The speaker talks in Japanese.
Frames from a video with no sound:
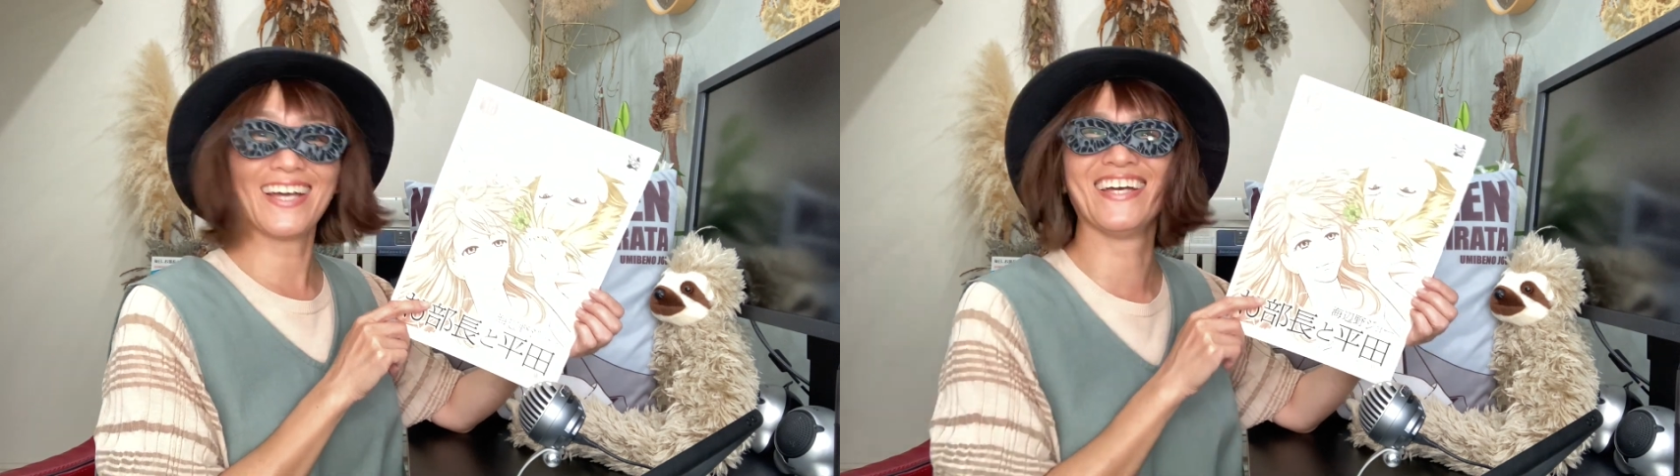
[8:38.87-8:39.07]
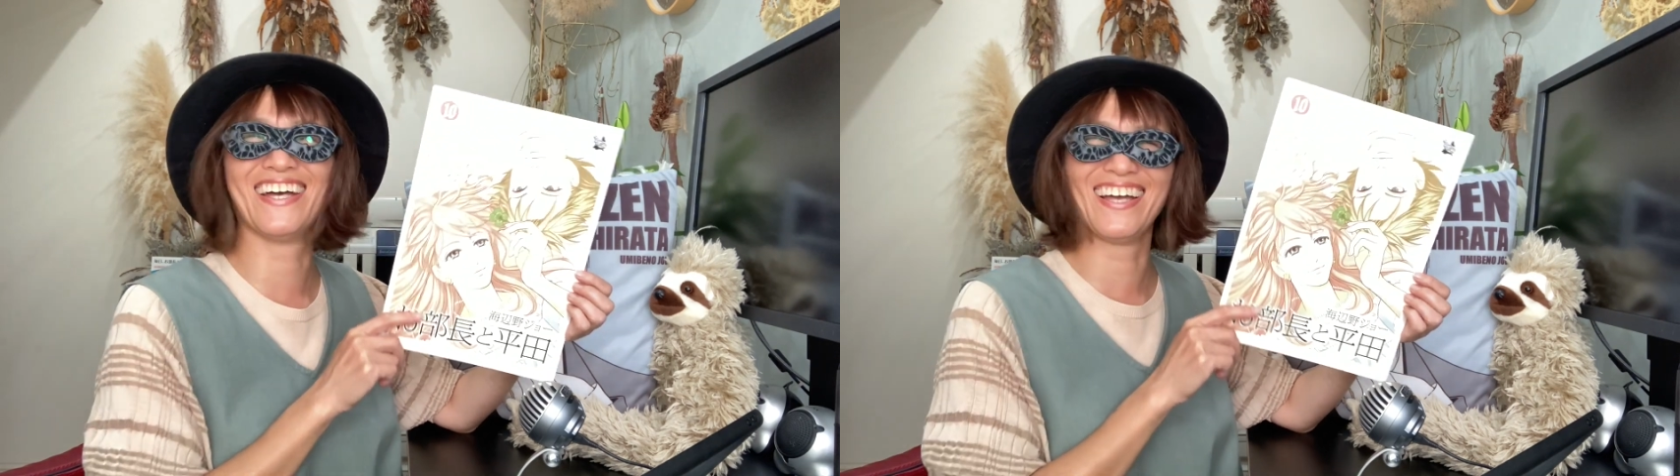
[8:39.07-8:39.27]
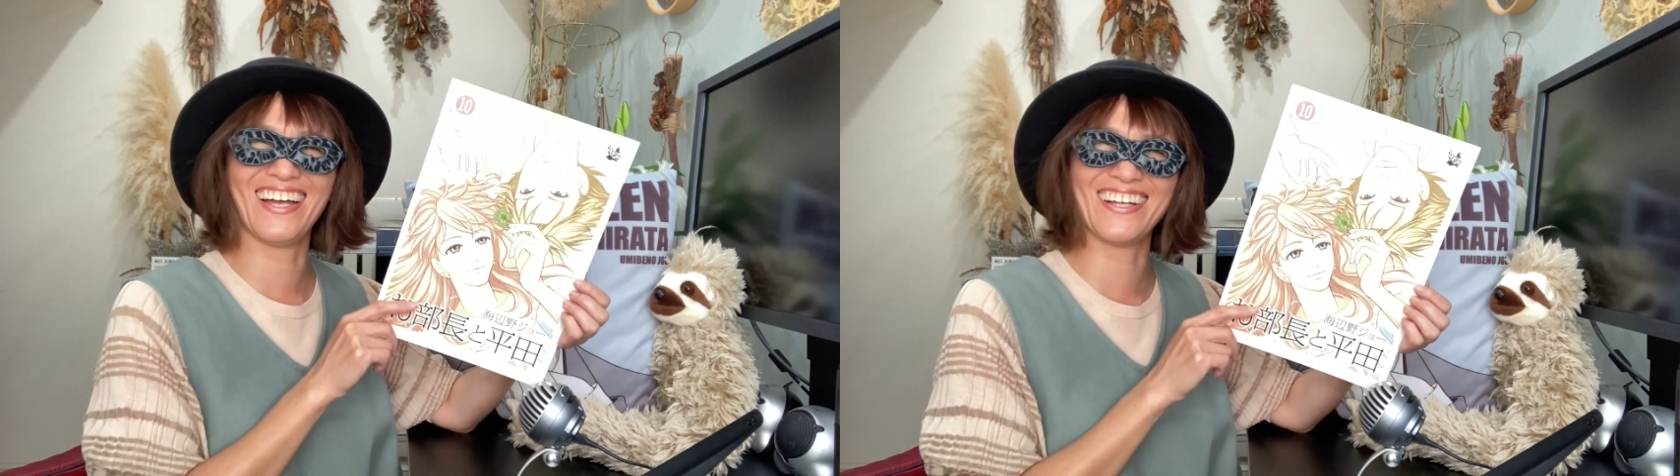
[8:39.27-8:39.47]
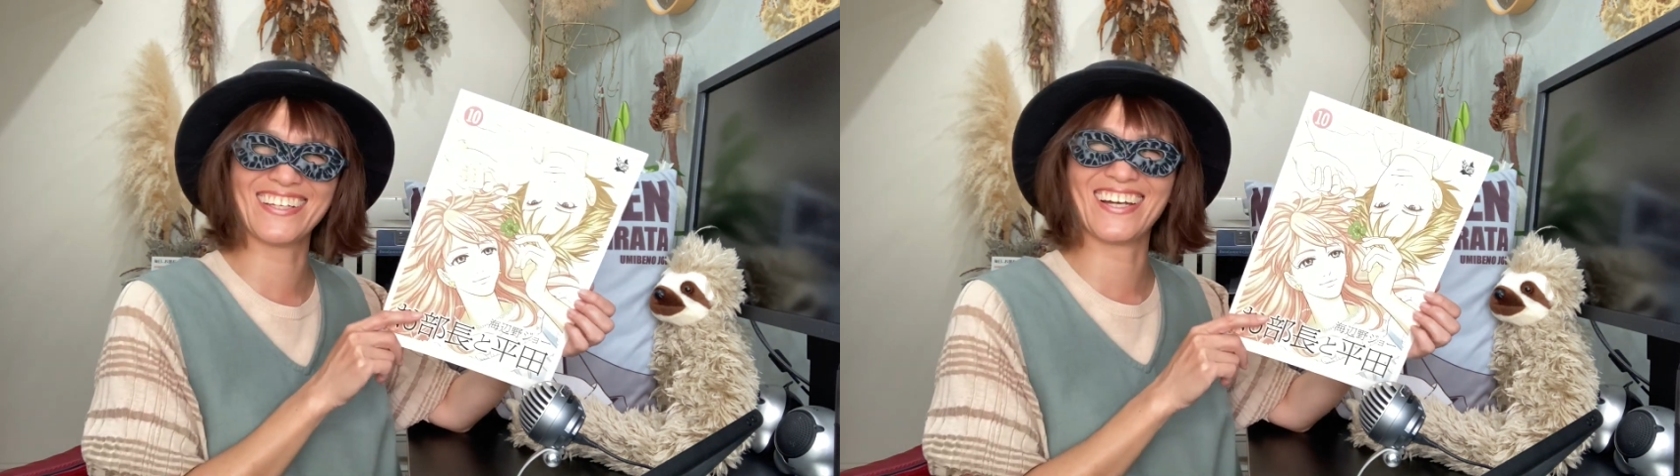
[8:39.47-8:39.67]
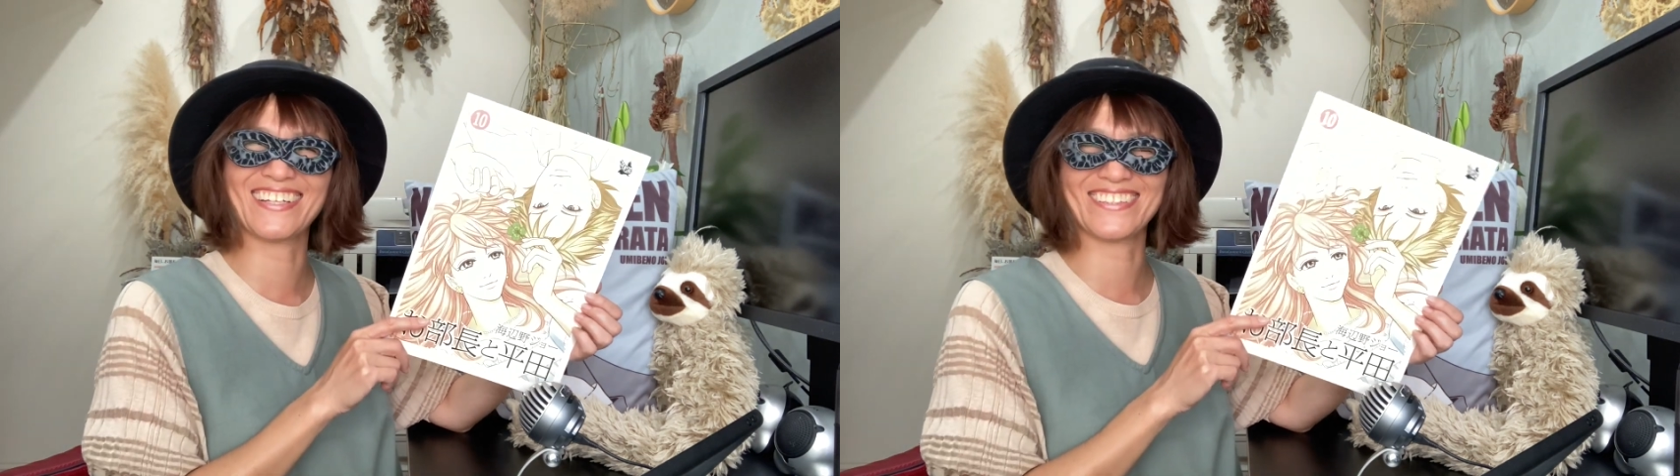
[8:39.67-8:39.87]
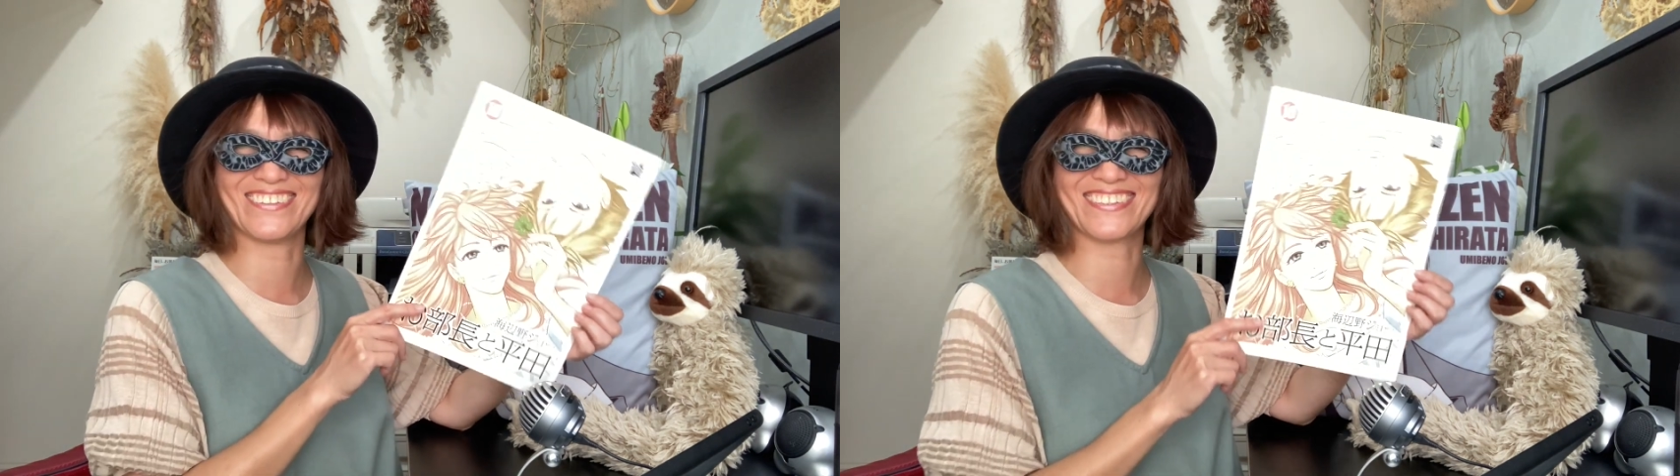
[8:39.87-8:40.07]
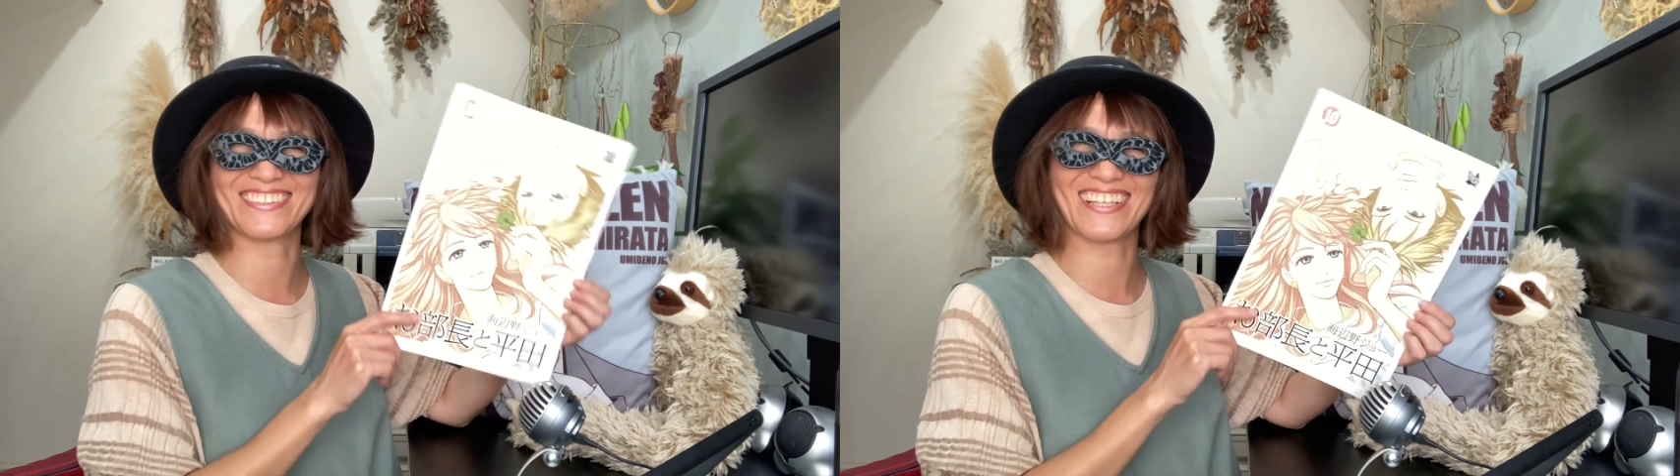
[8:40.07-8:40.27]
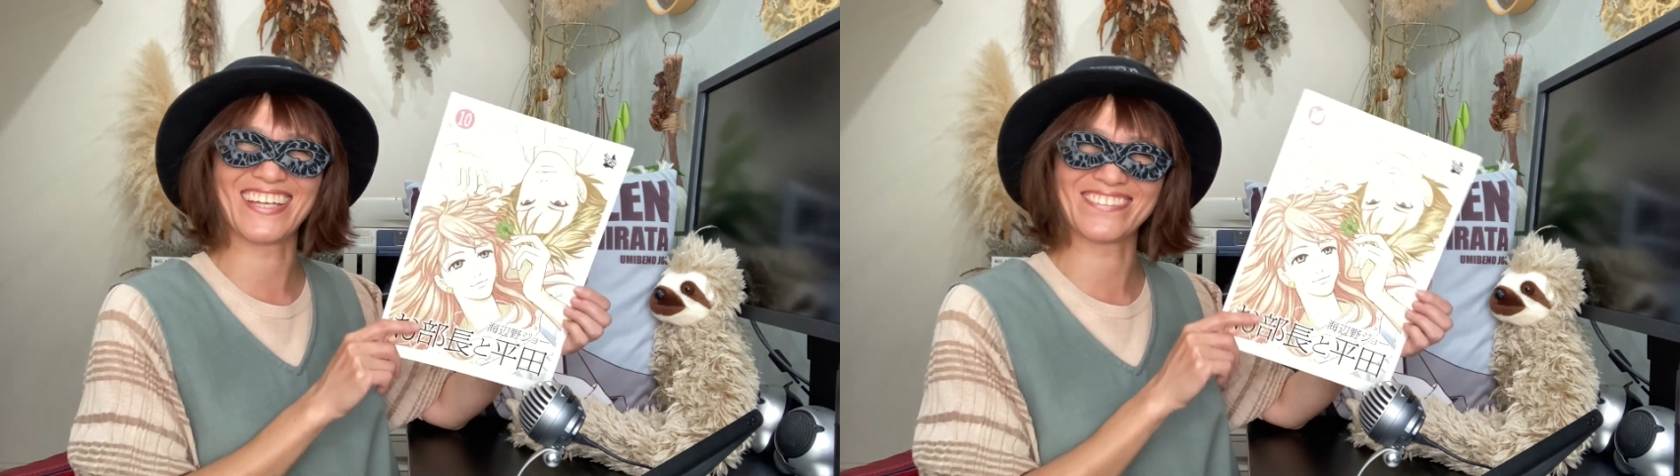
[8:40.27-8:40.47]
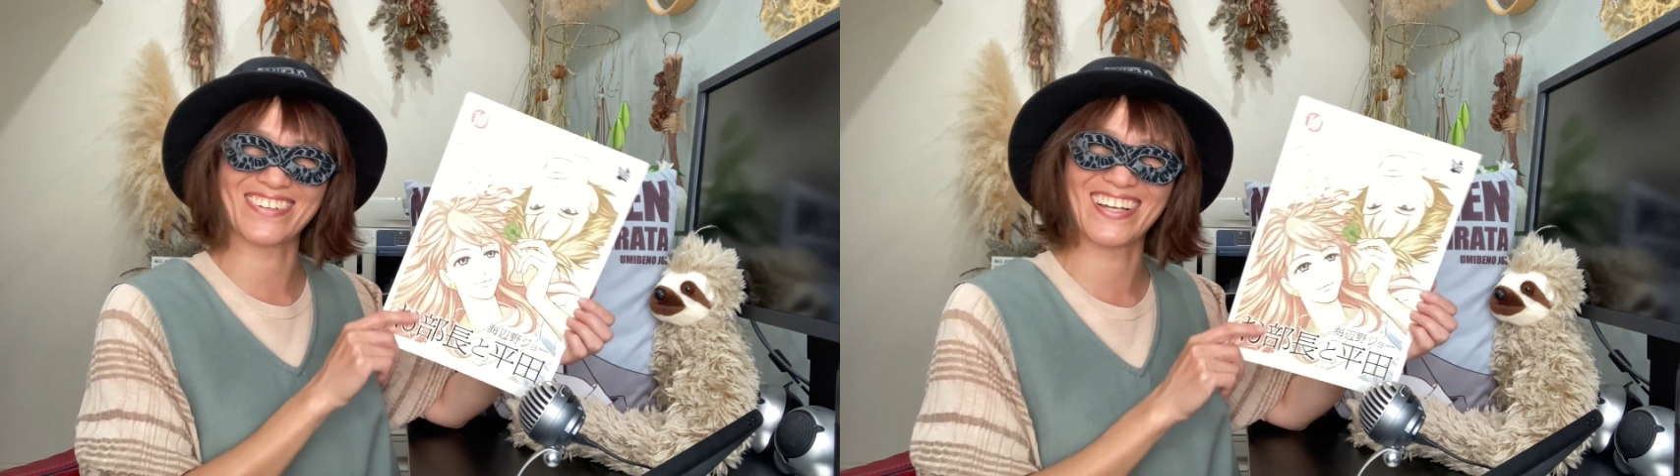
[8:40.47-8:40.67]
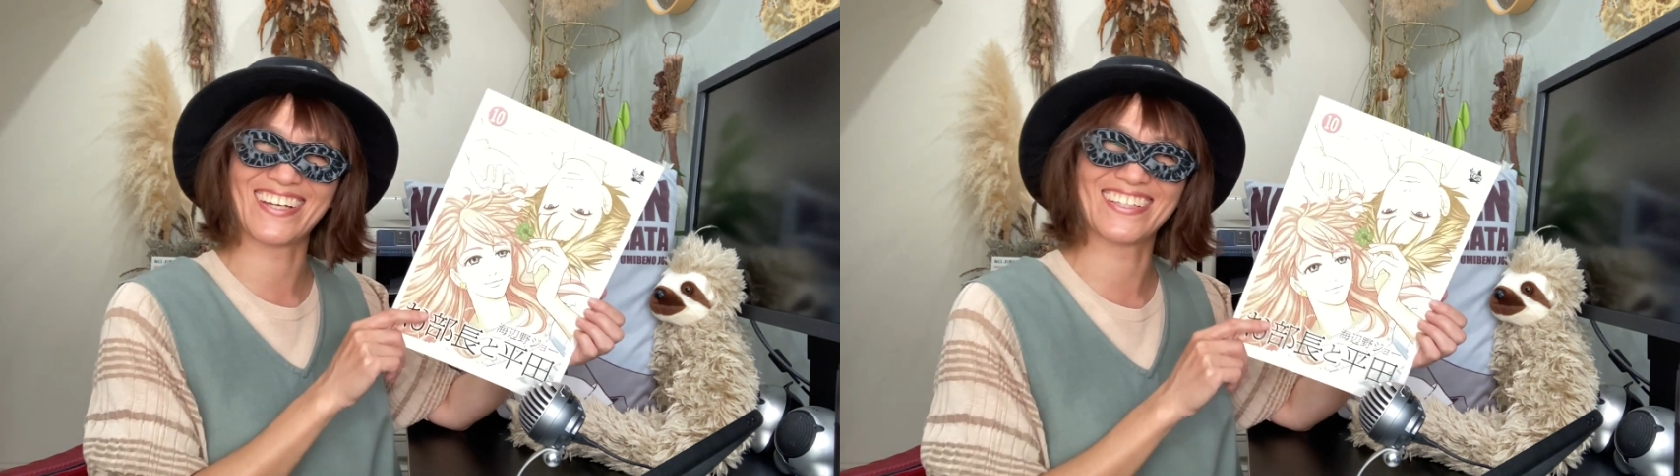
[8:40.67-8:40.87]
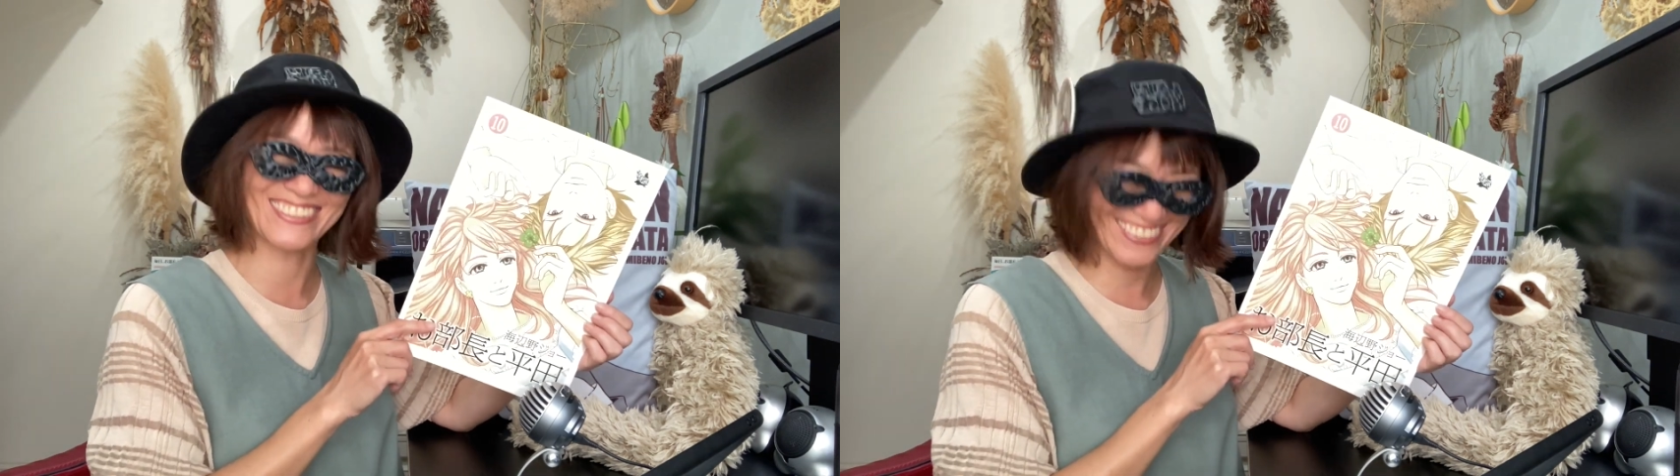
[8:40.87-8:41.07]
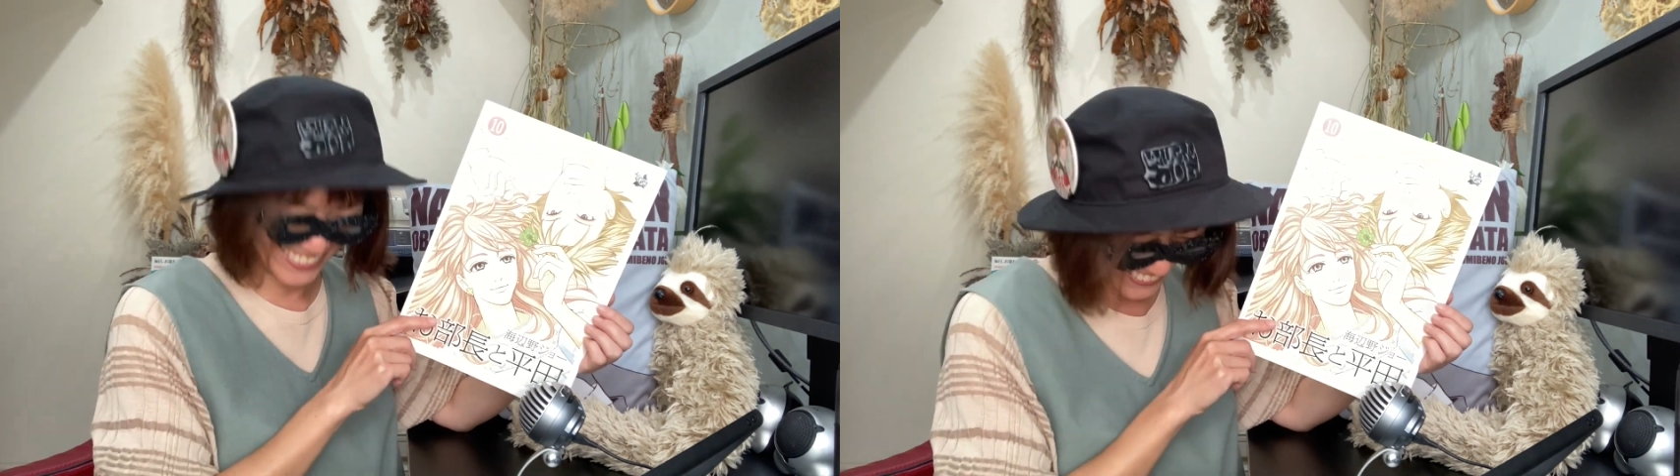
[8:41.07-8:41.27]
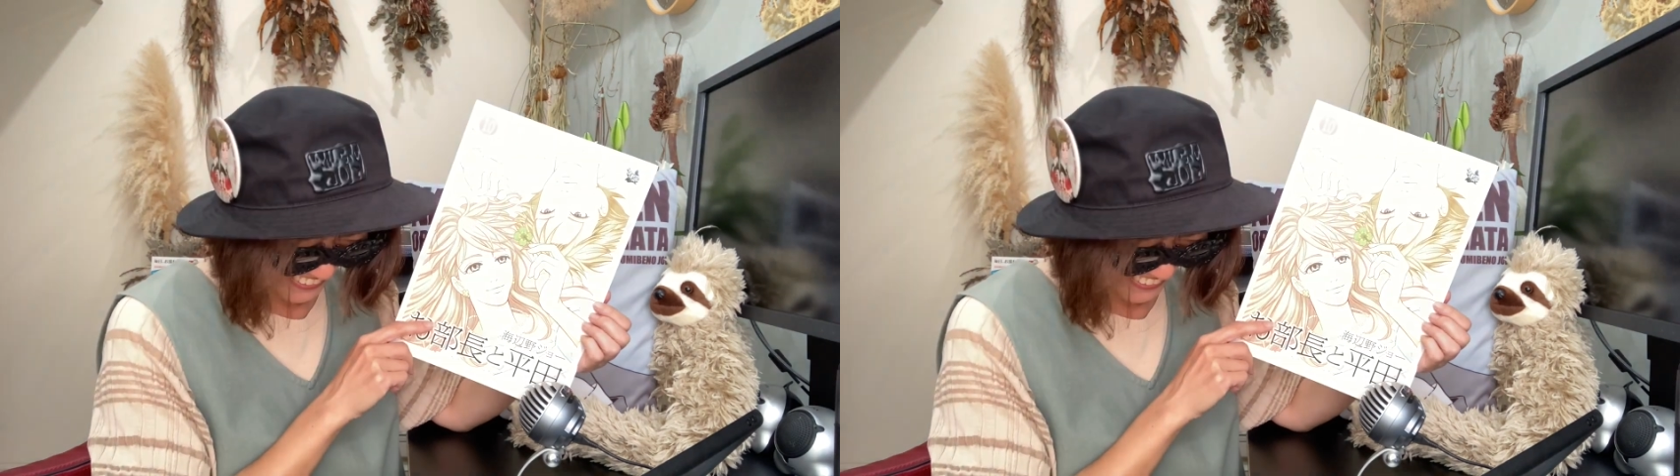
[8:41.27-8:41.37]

ありがとうございます